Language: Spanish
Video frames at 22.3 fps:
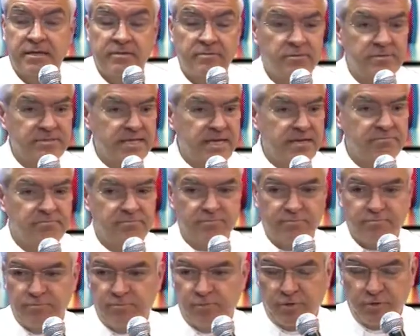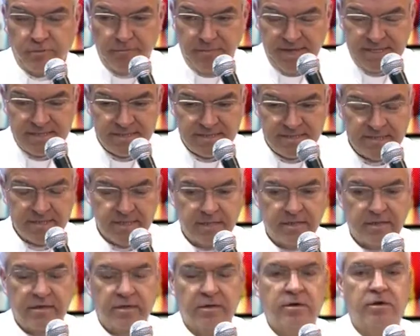o sea, por más
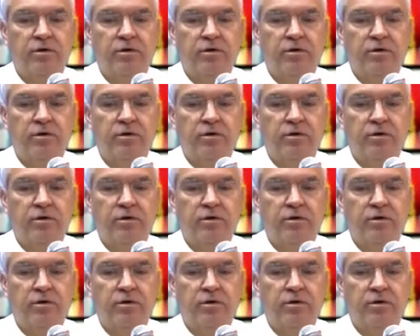eh,